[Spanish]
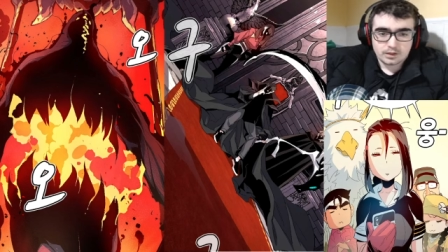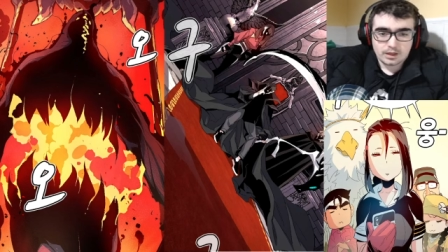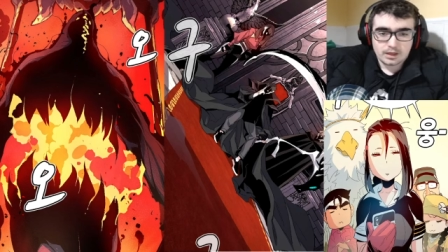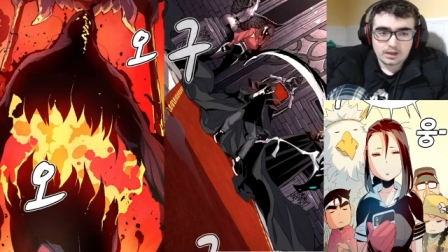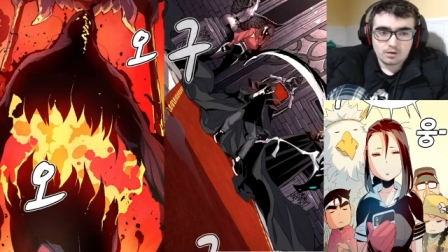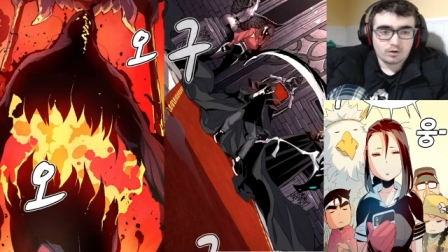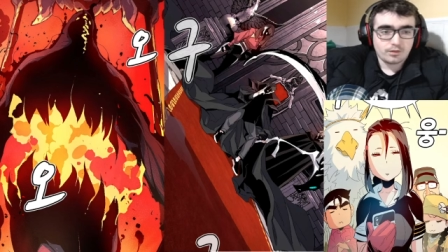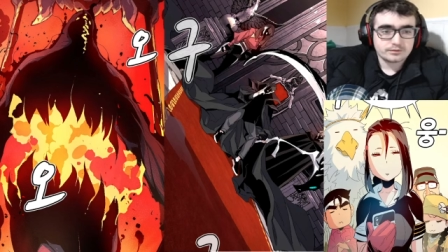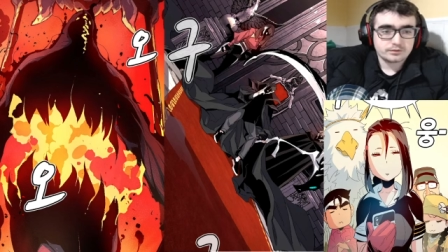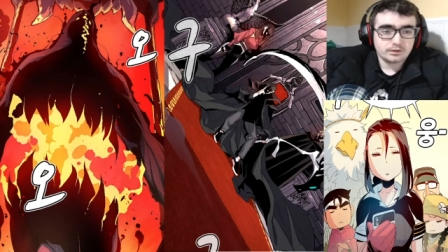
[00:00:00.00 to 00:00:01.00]
Eh, luego de
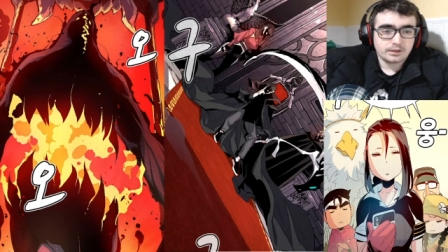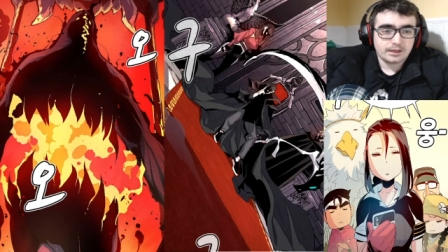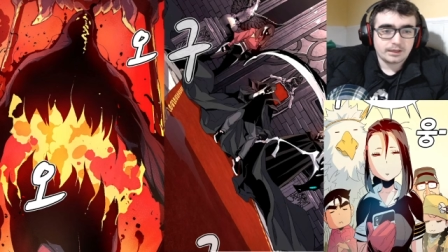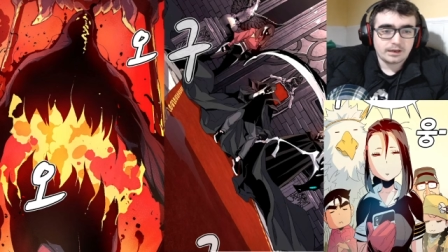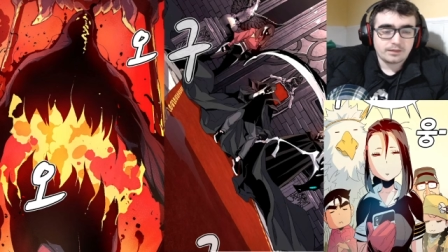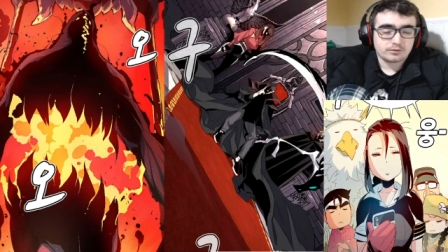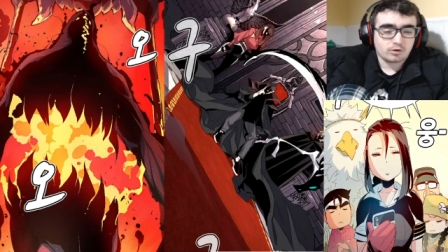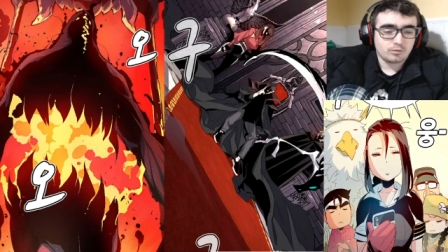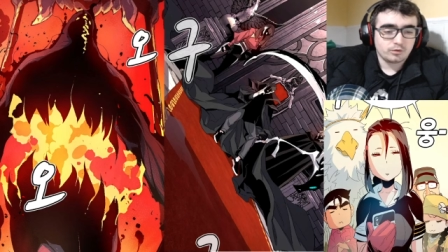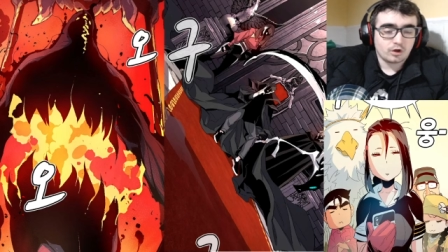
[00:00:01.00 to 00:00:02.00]
esto, eh, le dice a todo
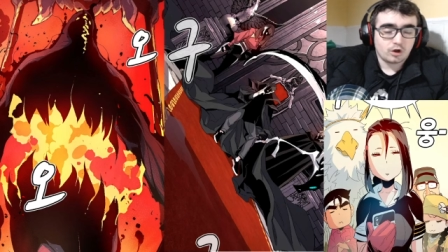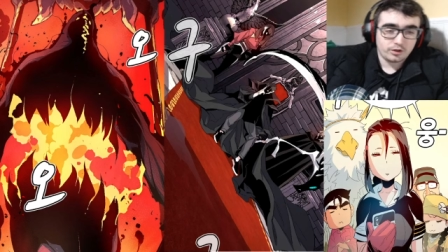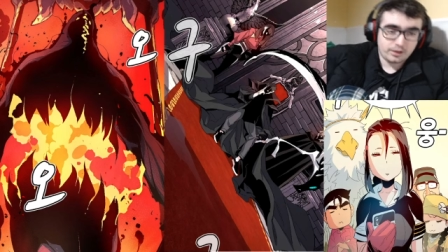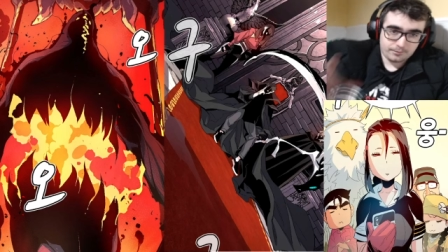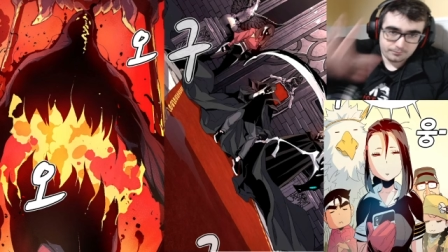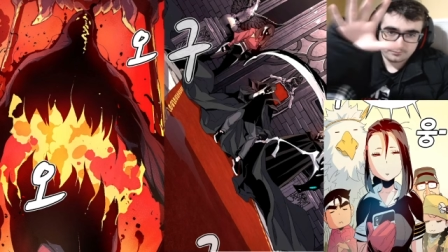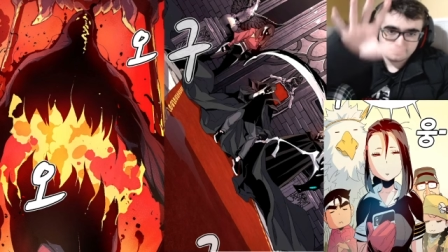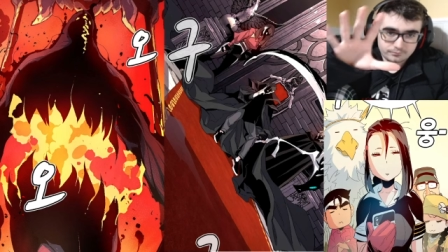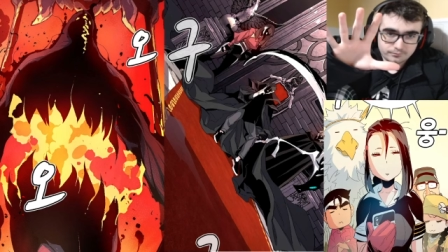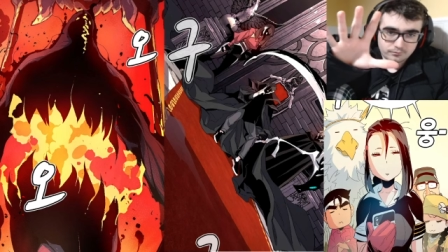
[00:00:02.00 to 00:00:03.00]
el mundo, oye,
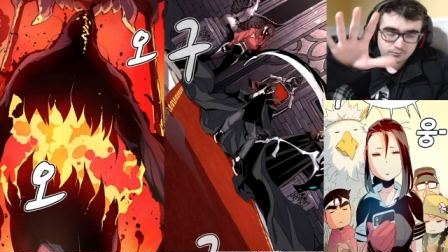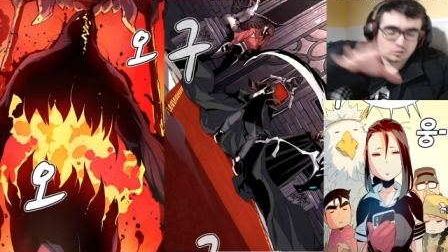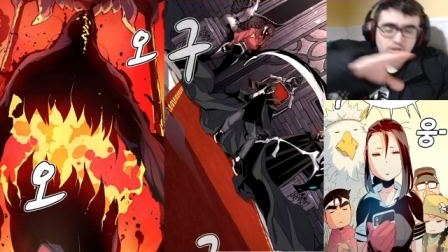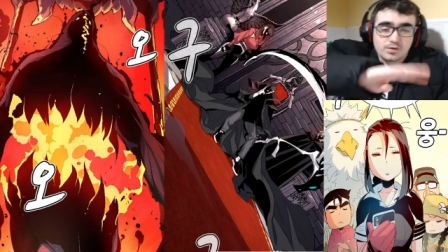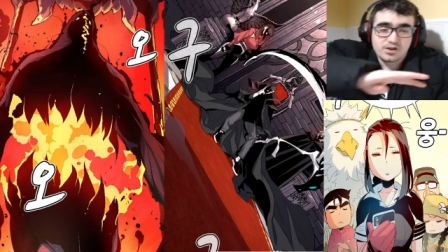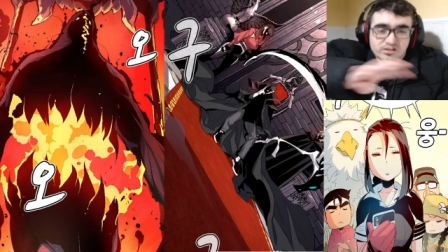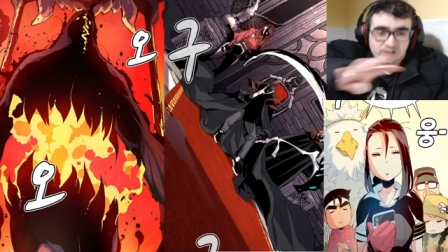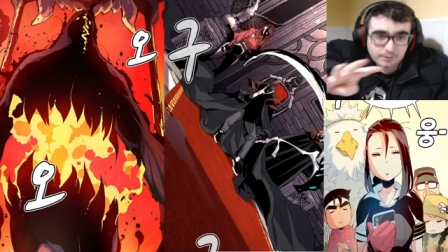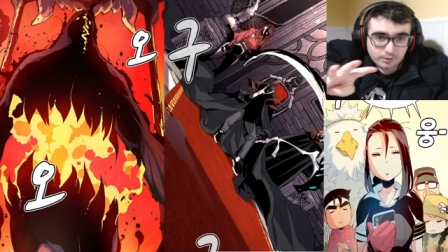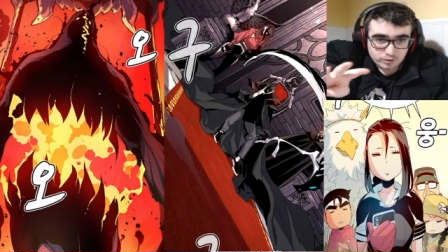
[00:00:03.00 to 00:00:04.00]
yo no he venido a
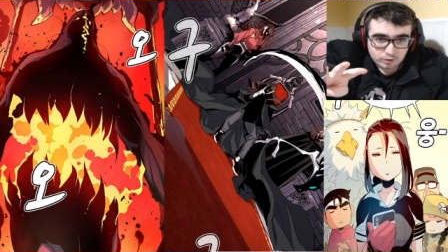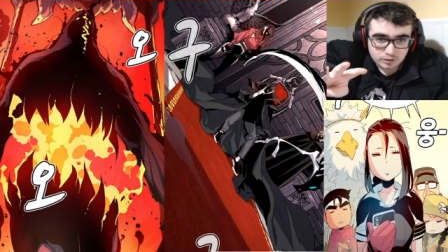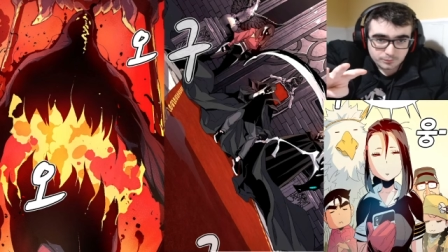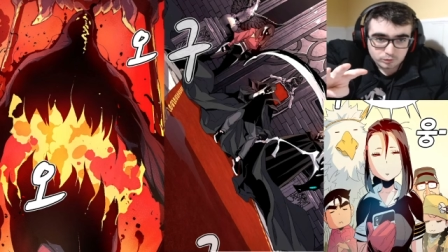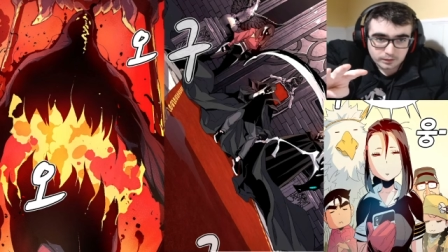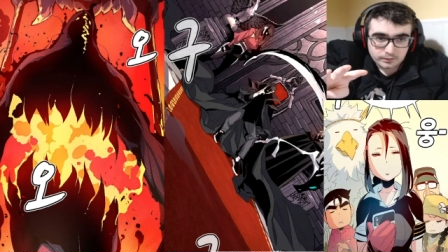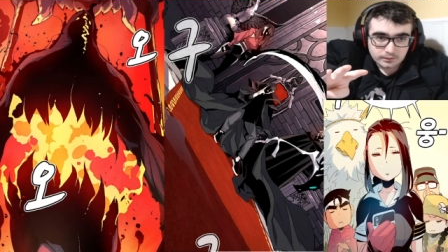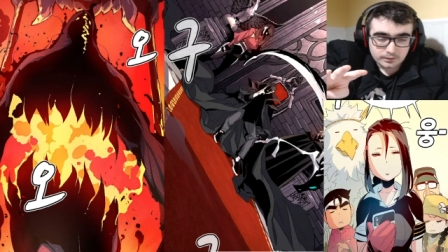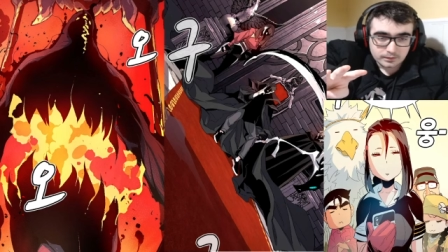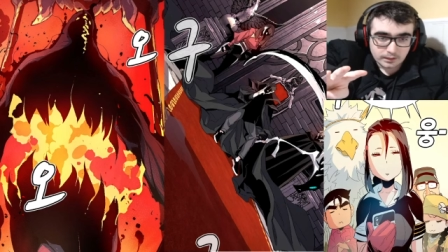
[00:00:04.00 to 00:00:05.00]
salvaros, hijos de puta,
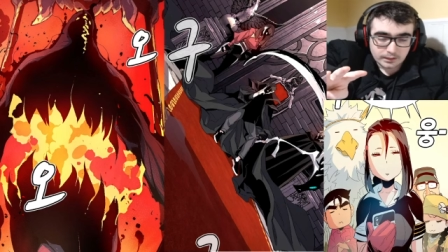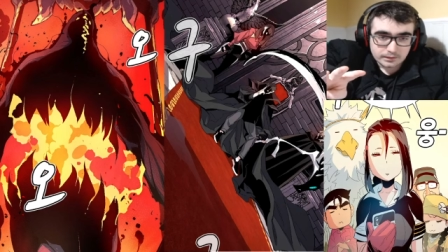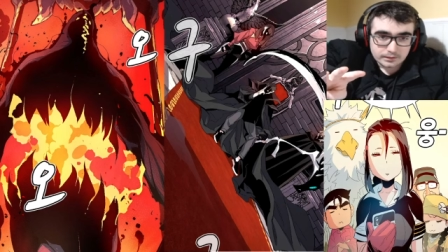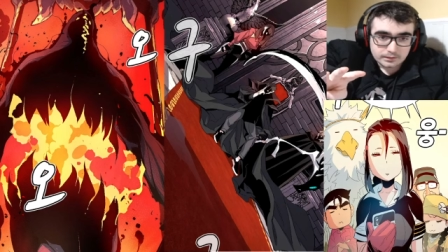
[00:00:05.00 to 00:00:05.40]
¿vale?